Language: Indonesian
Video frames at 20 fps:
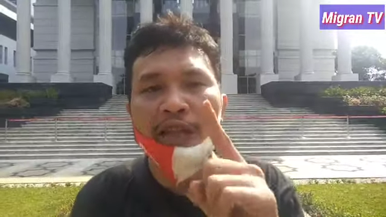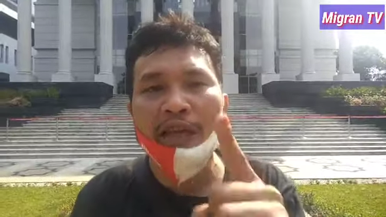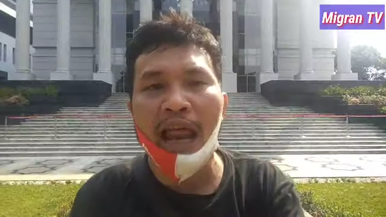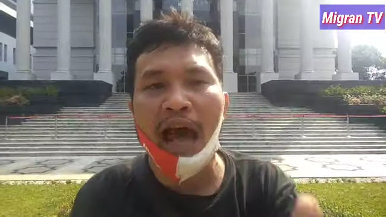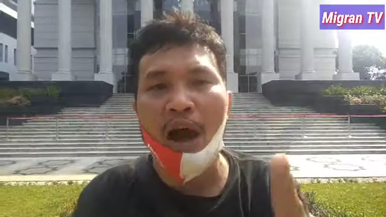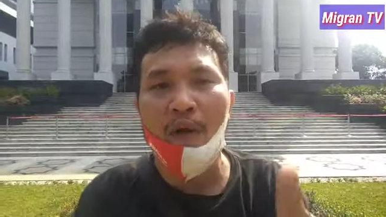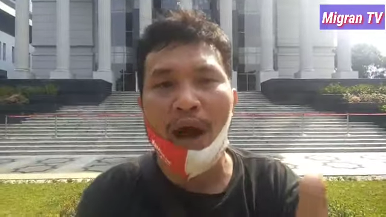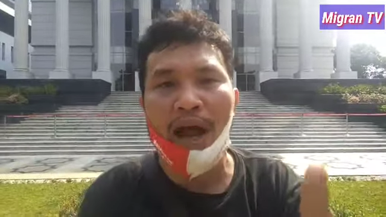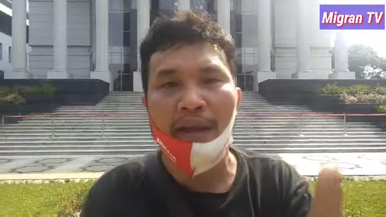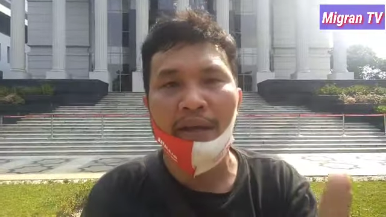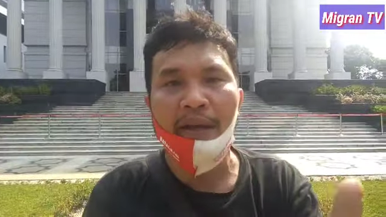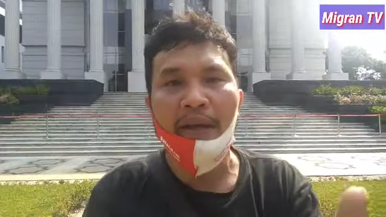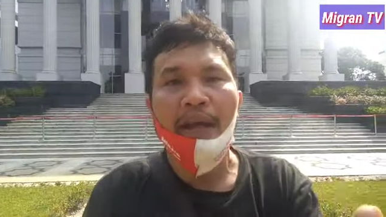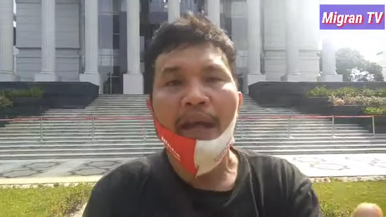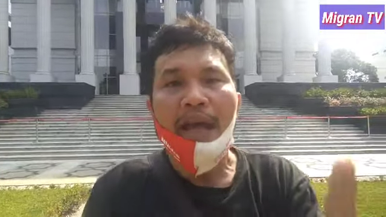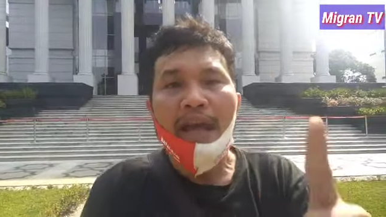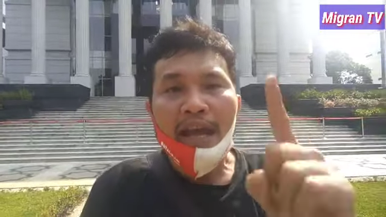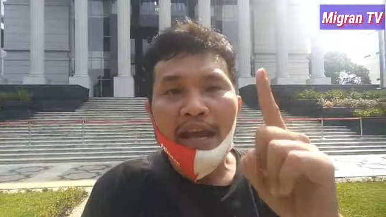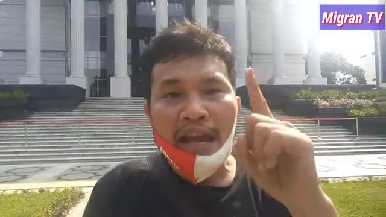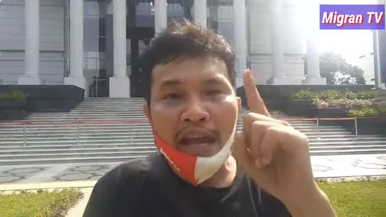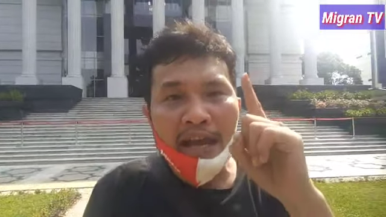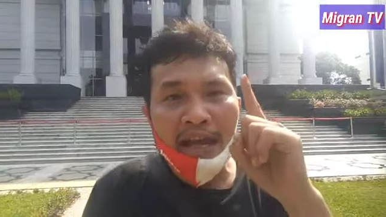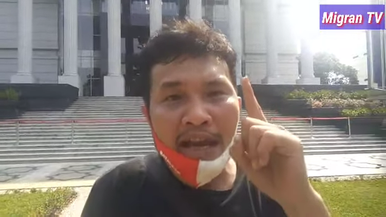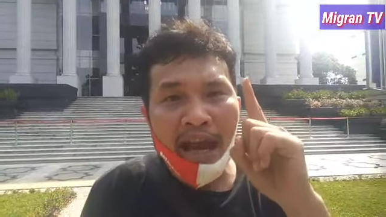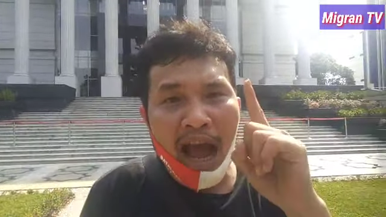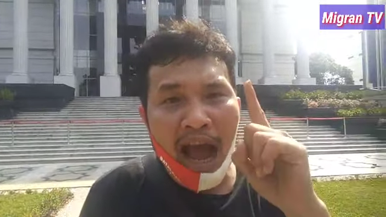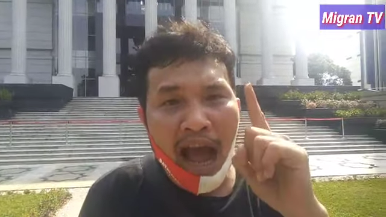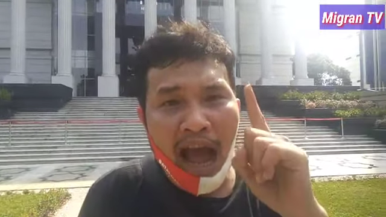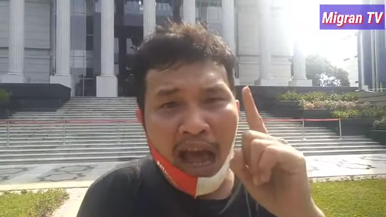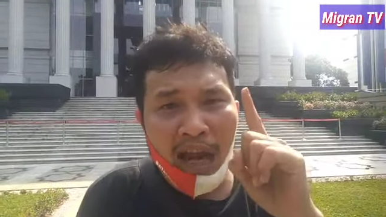dilawan.
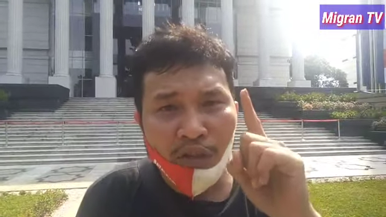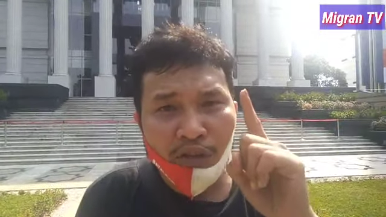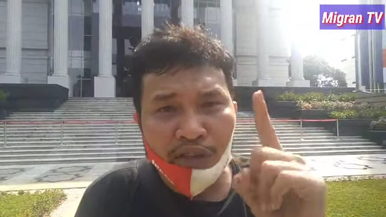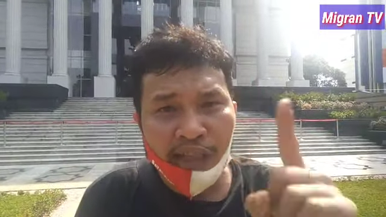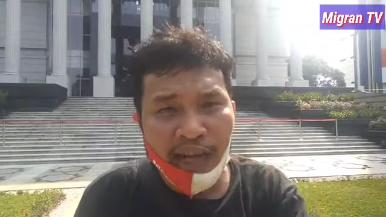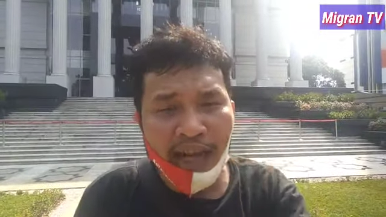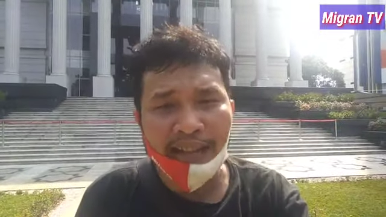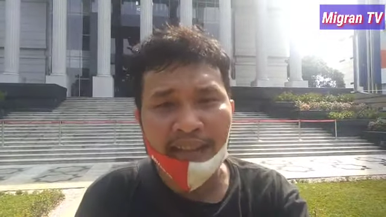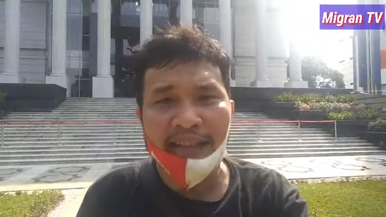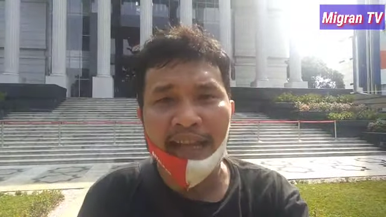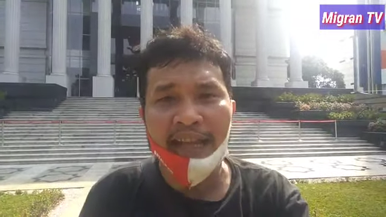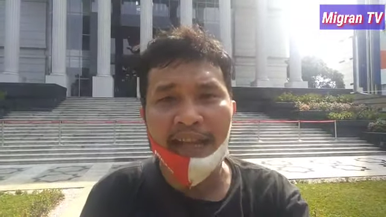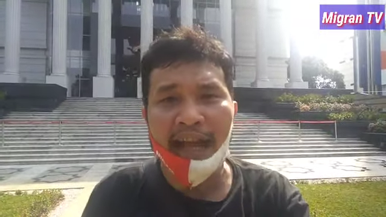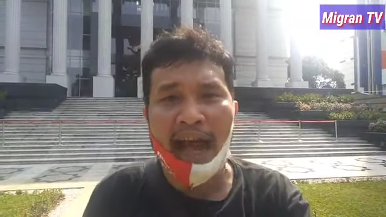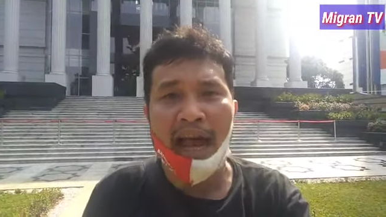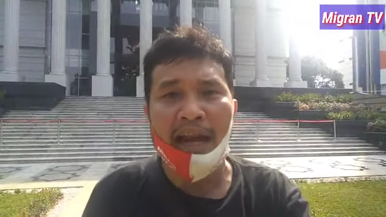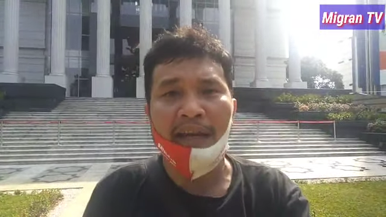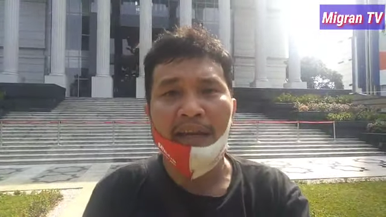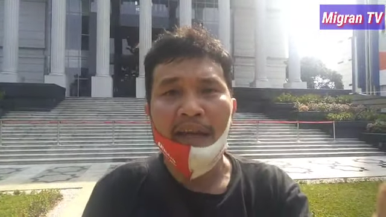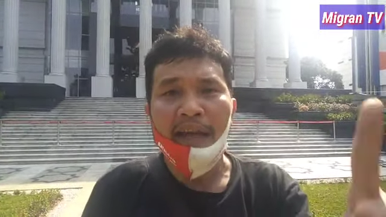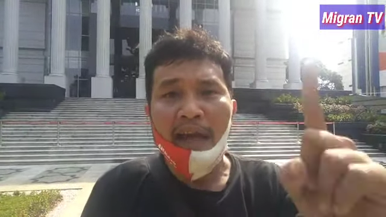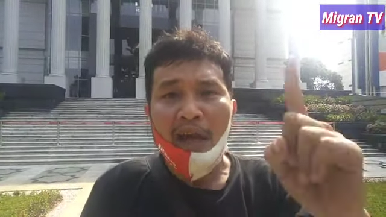Ini harus dihentikan